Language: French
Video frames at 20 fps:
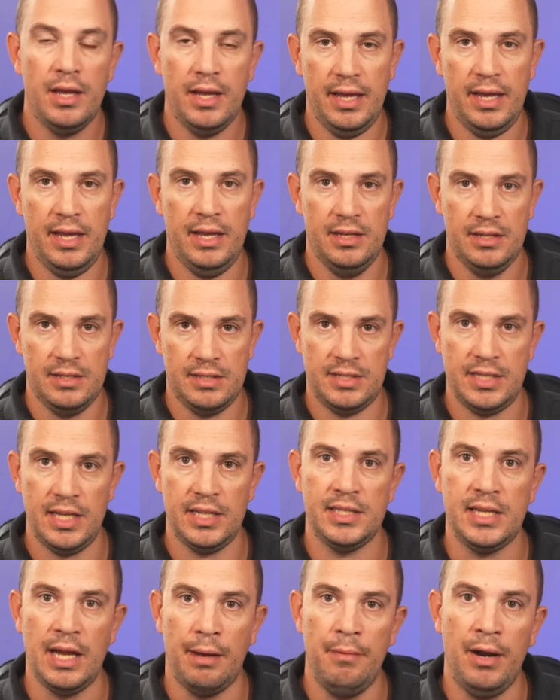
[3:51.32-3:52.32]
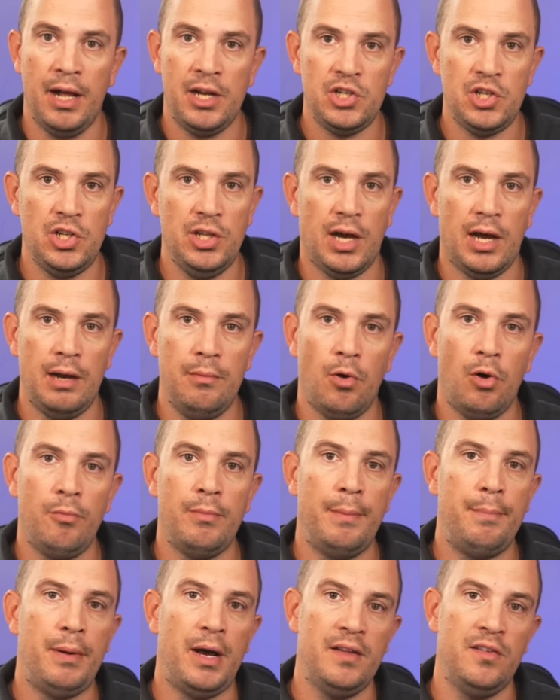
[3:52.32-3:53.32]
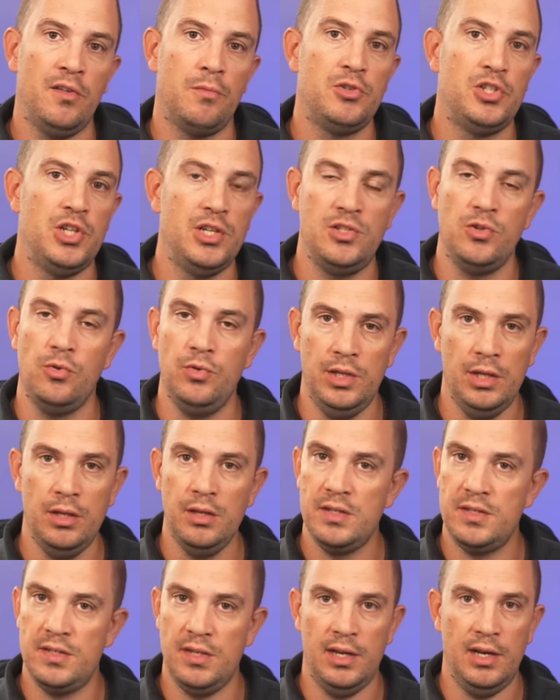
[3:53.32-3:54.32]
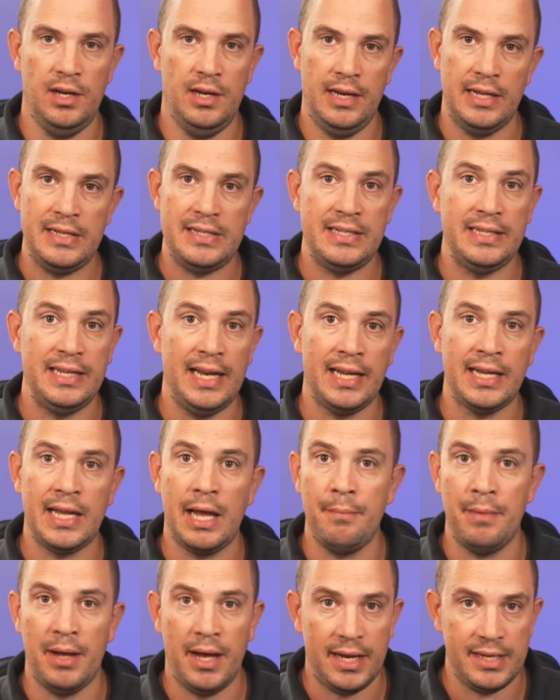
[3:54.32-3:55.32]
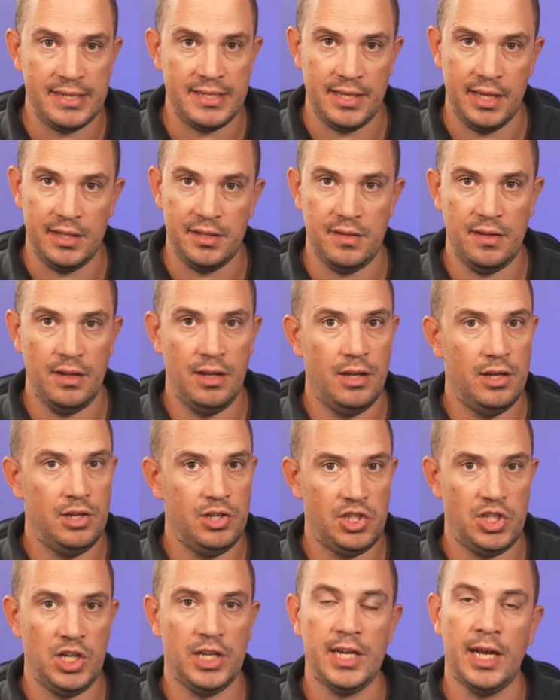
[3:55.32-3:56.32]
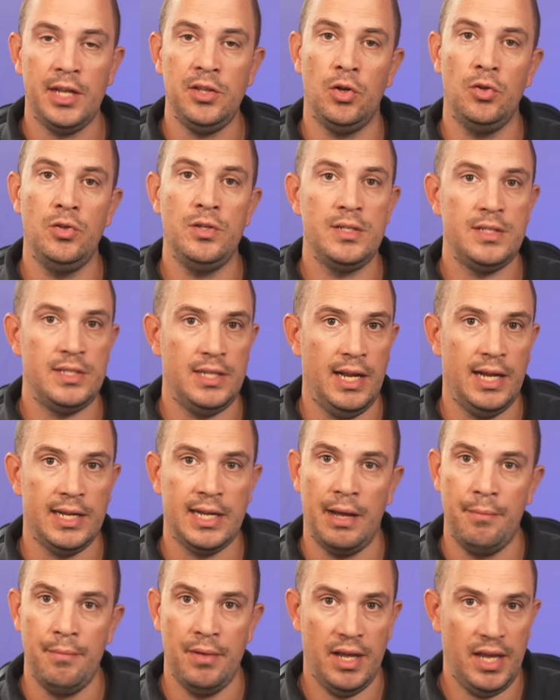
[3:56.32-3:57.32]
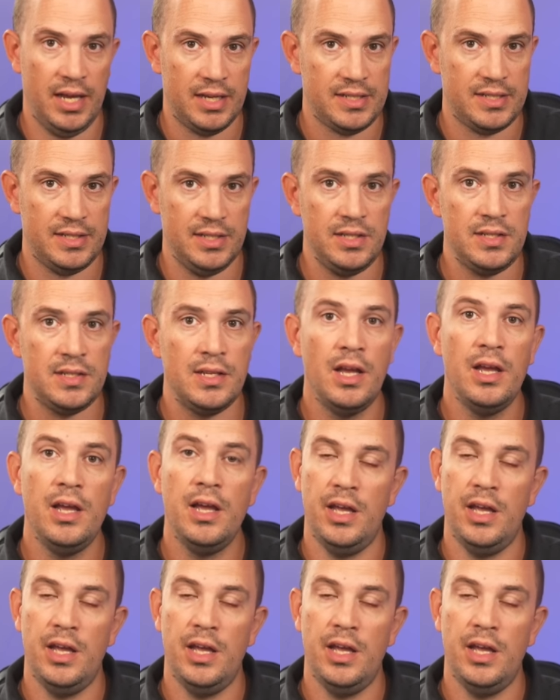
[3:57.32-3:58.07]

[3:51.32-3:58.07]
et cette gamme-là, généralement, bah, par exemple chez Sony, c'est la, gamme A7. Chez Canon, c'est la gamme R6.